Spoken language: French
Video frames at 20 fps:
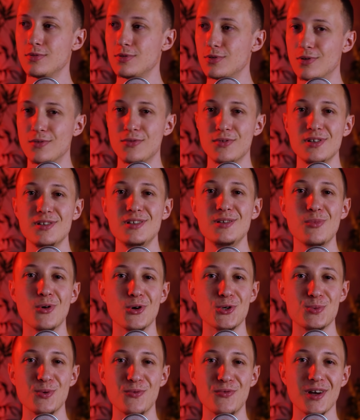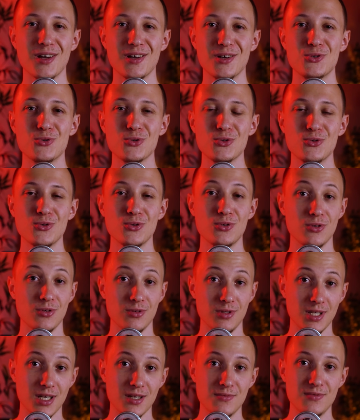suis enfin libre, je peux faire quelque chose d'autre que de